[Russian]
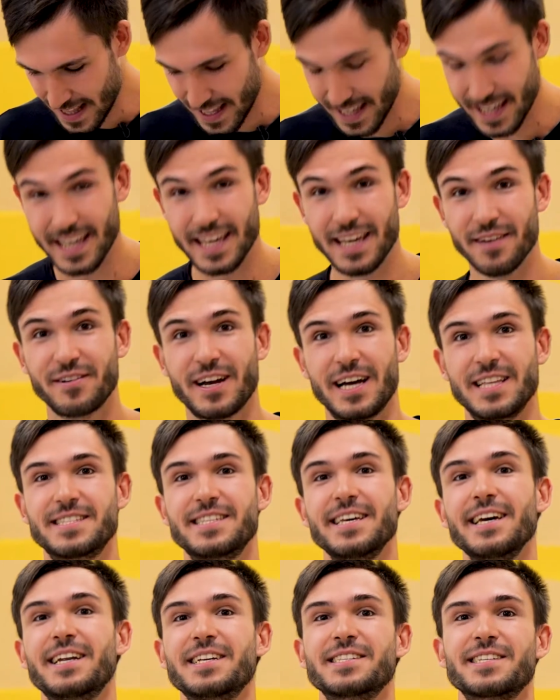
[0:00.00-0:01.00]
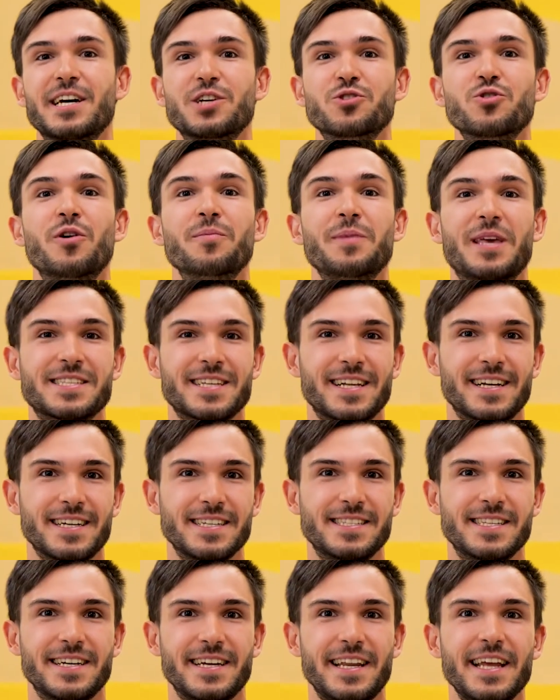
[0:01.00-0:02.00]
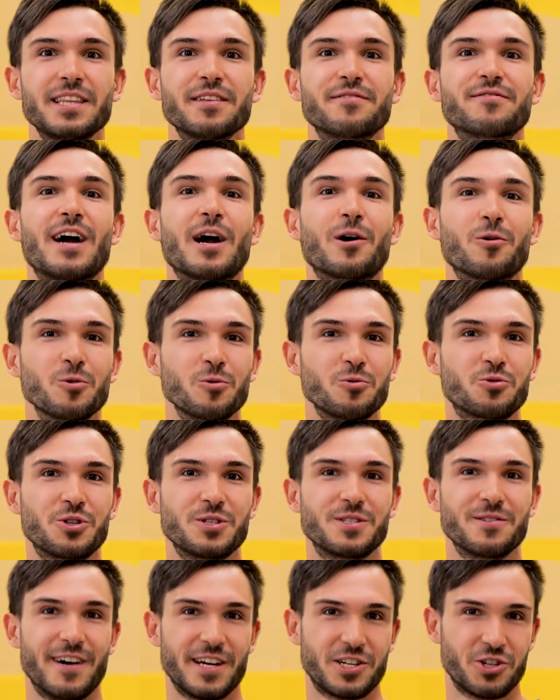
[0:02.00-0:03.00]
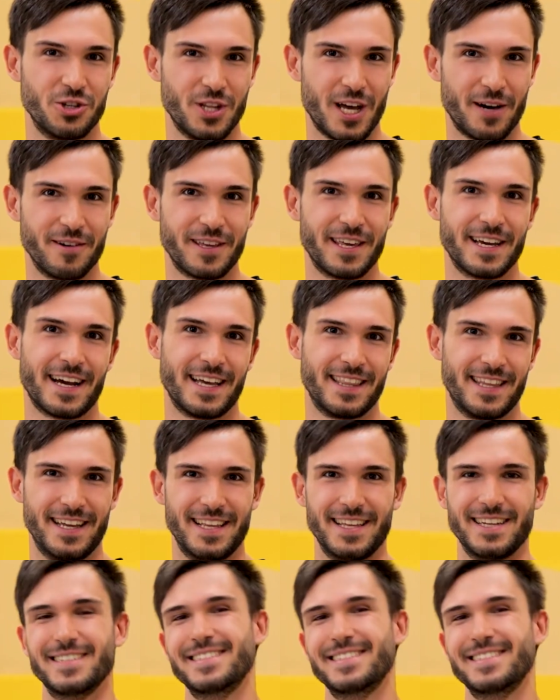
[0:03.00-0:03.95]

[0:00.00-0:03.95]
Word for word: и в конце я расскажу вам несколько секретов, как улучшить ваши навыки катания.